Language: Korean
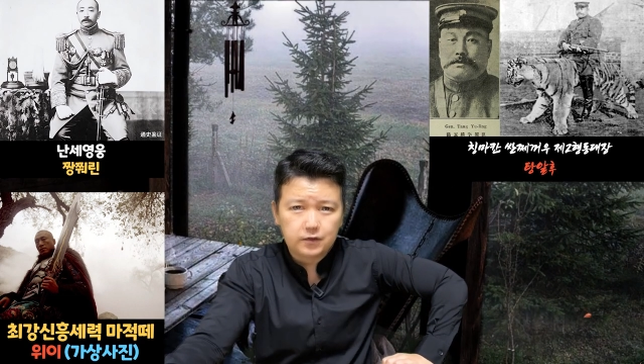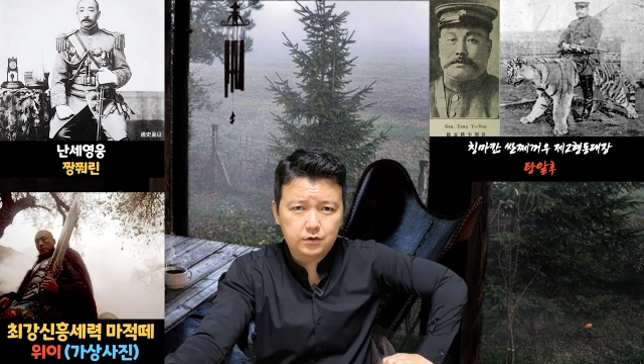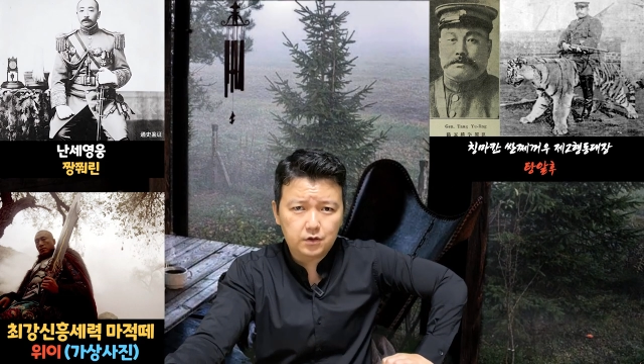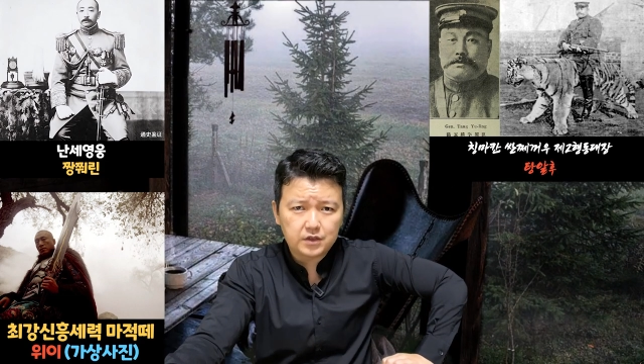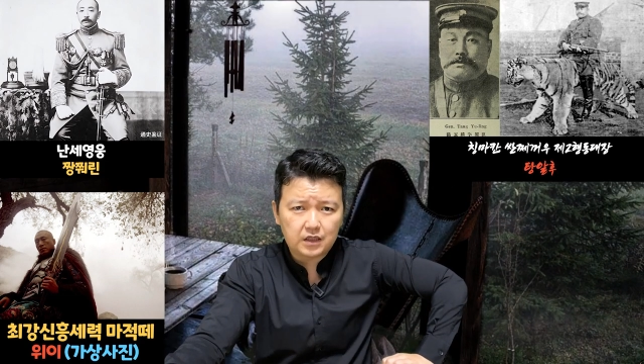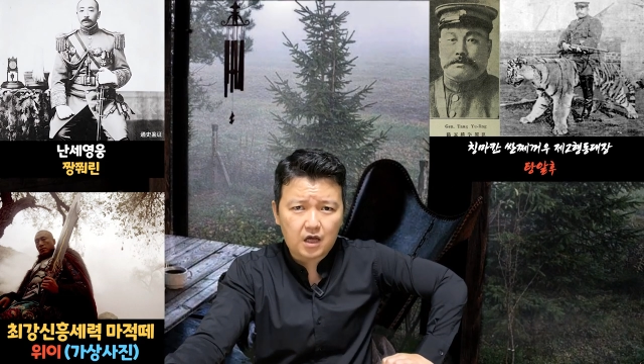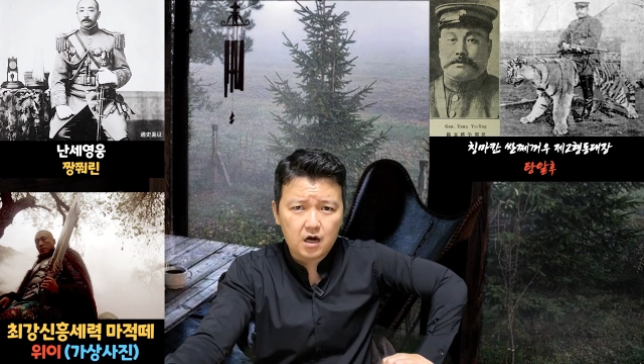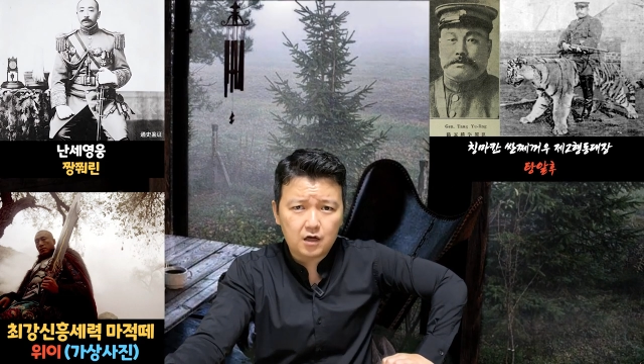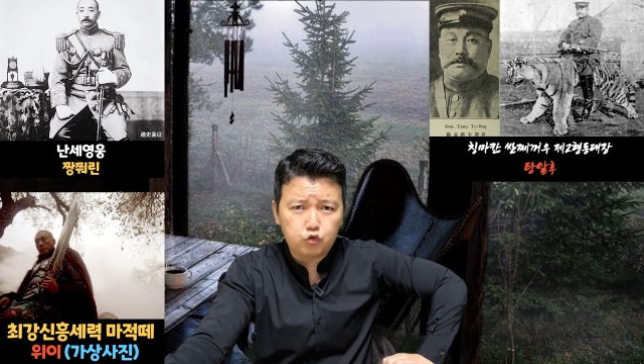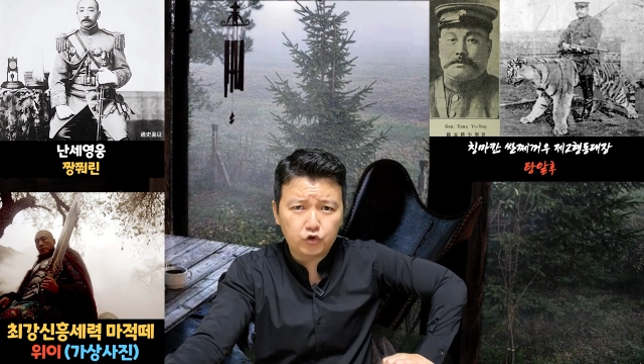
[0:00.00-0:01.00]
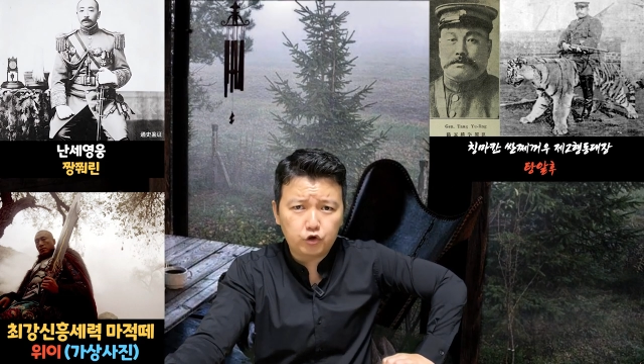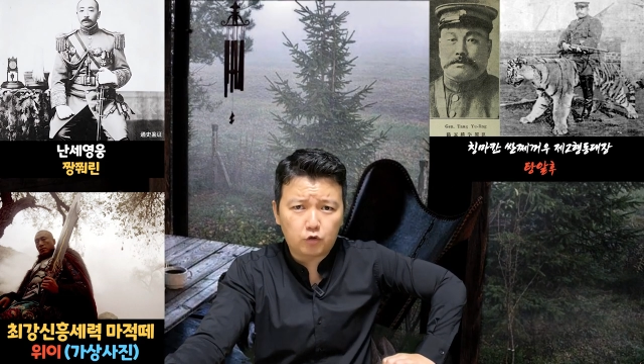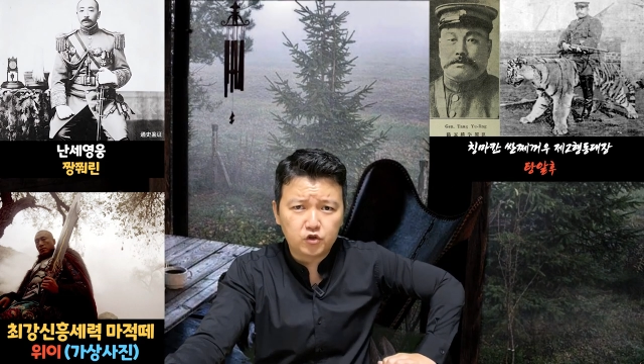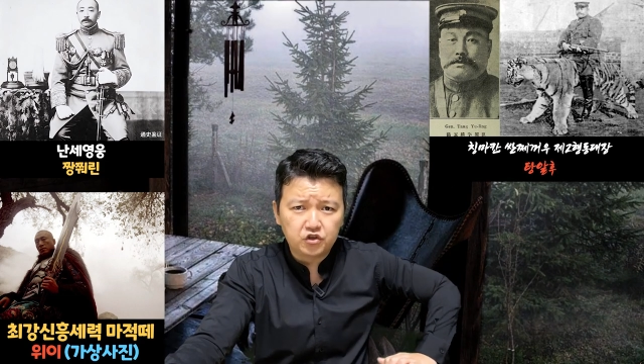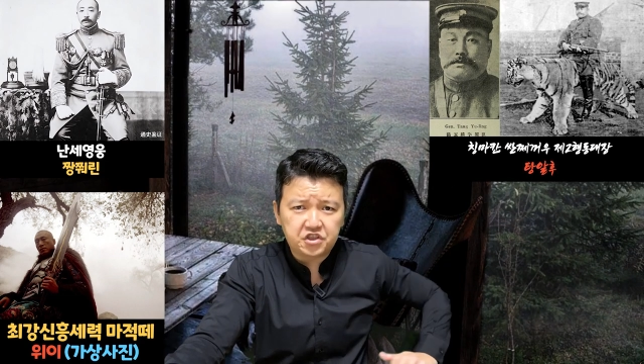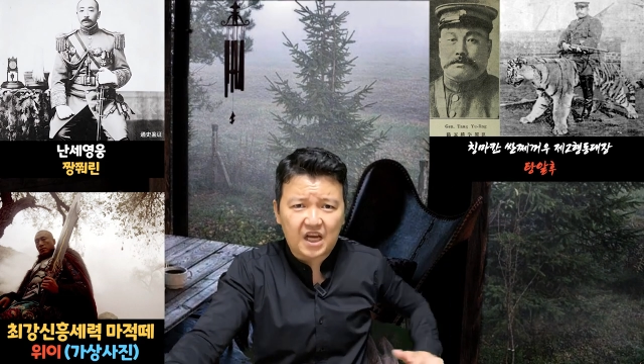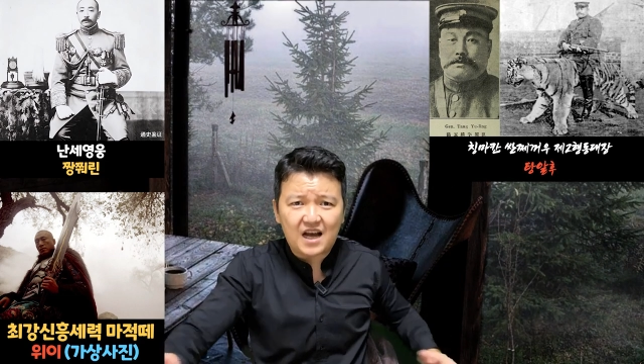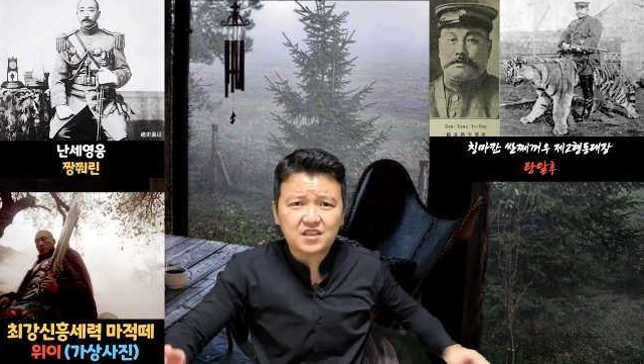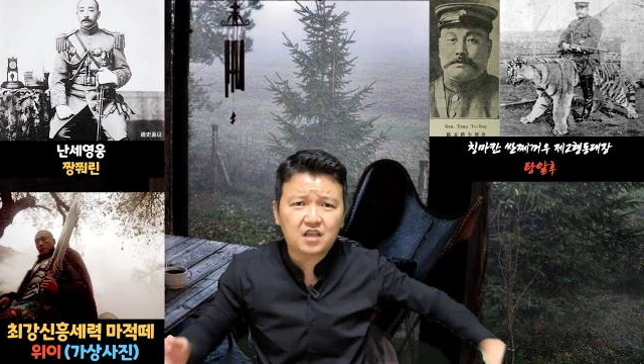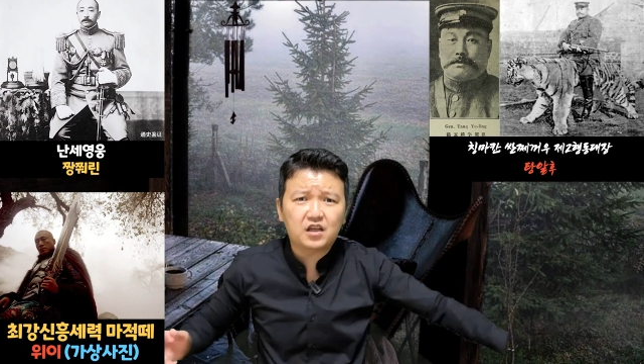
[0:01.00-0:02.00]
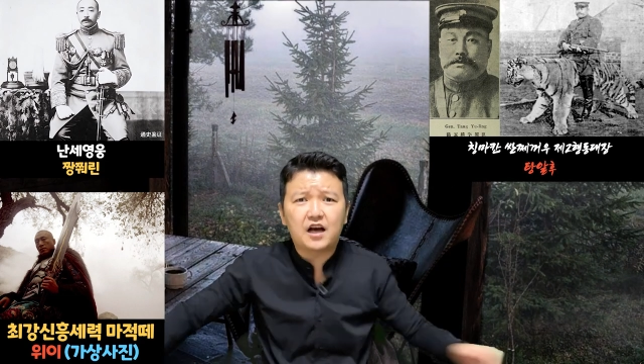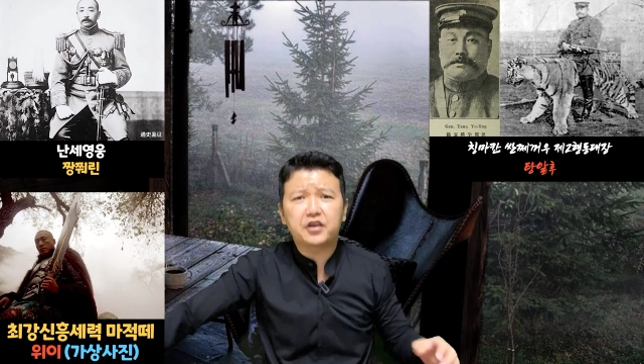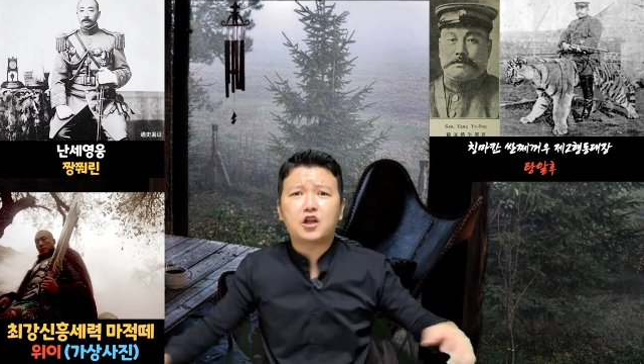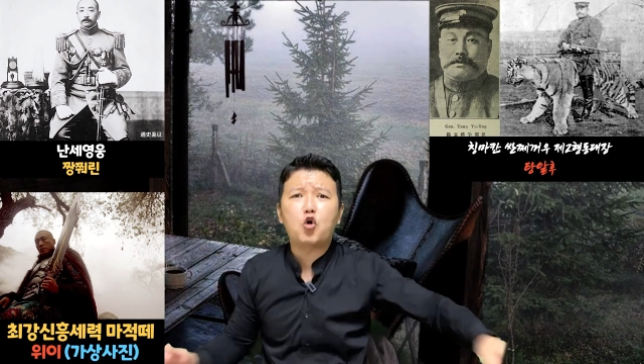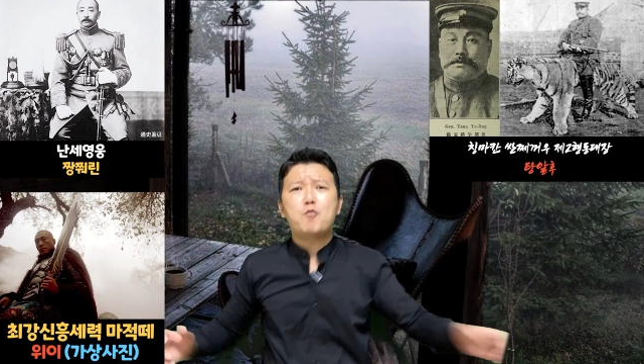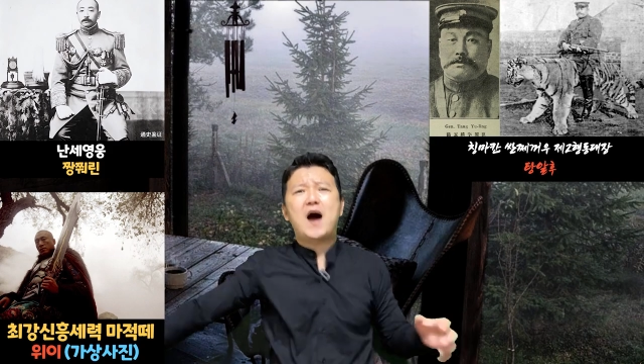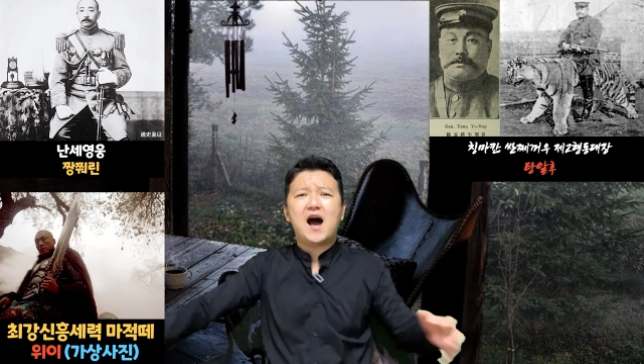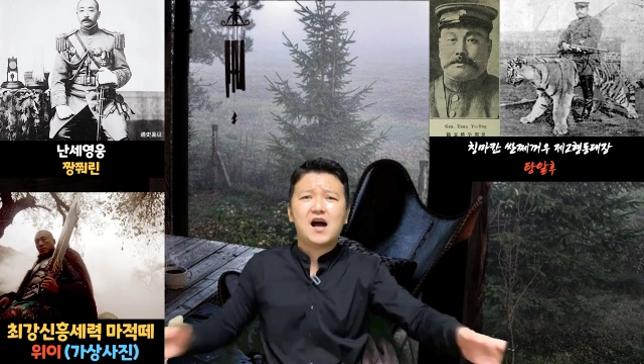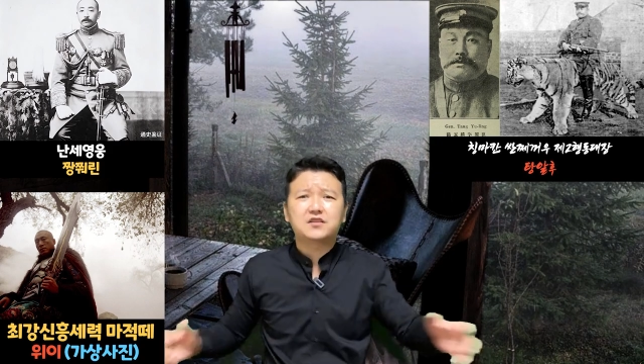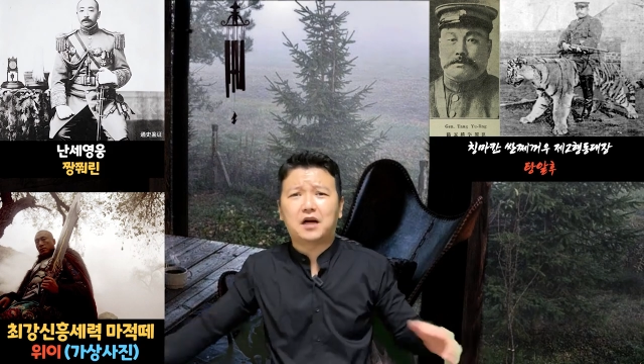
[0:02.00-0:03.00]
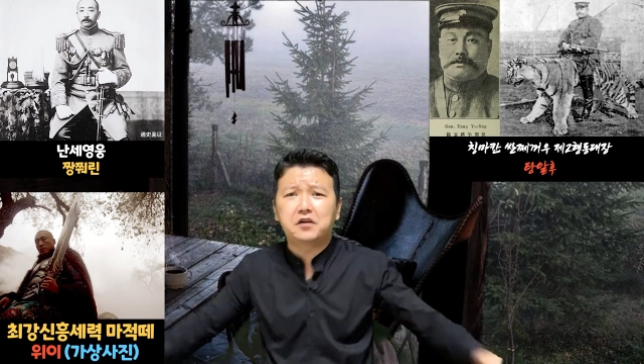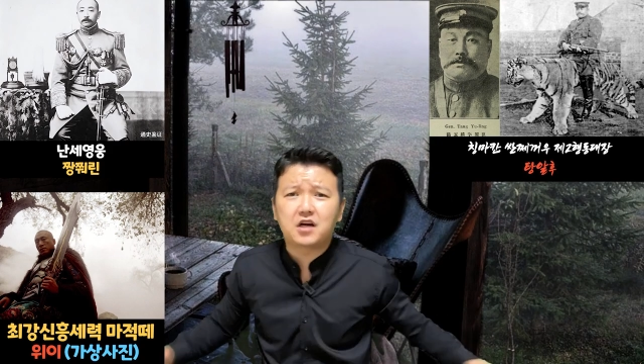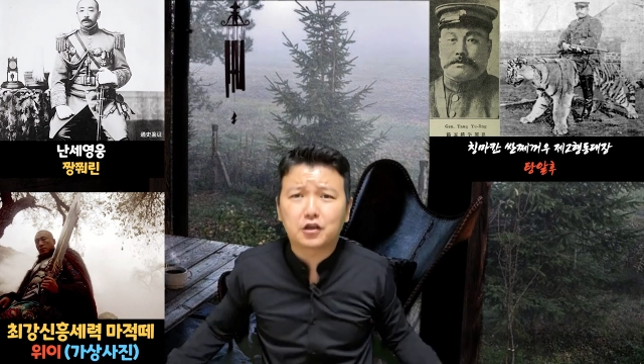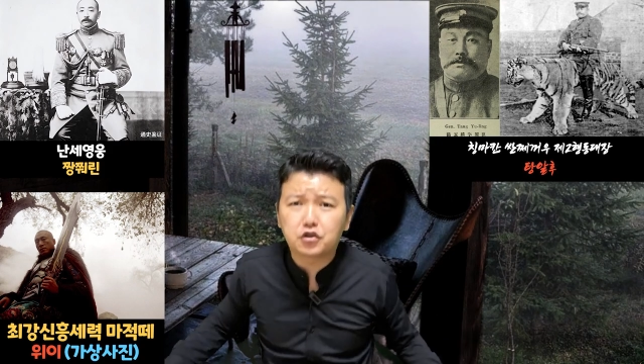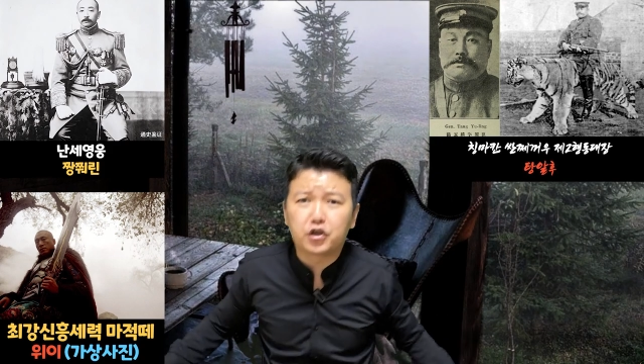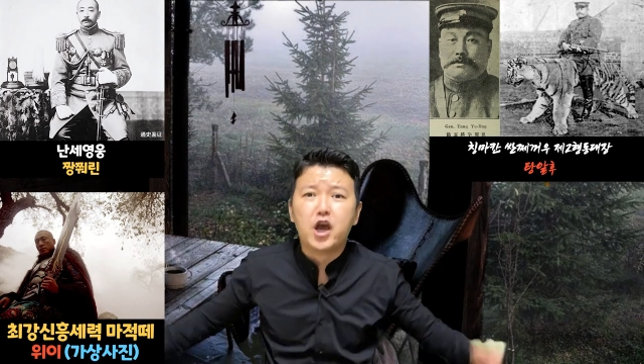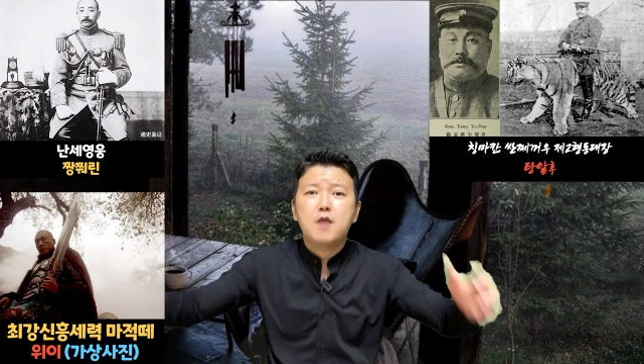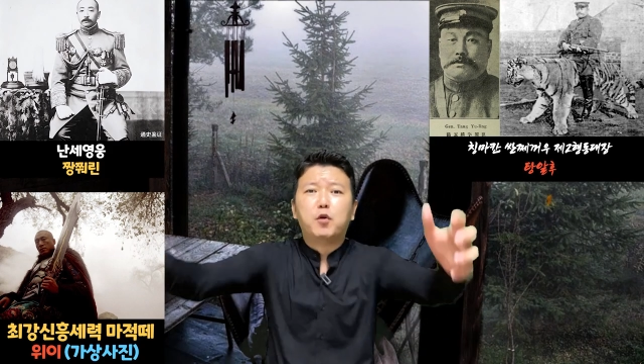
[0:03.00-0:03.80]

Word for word: 그러자 당하후 이놈은 이 자살을 하겠다고 막 달려가더니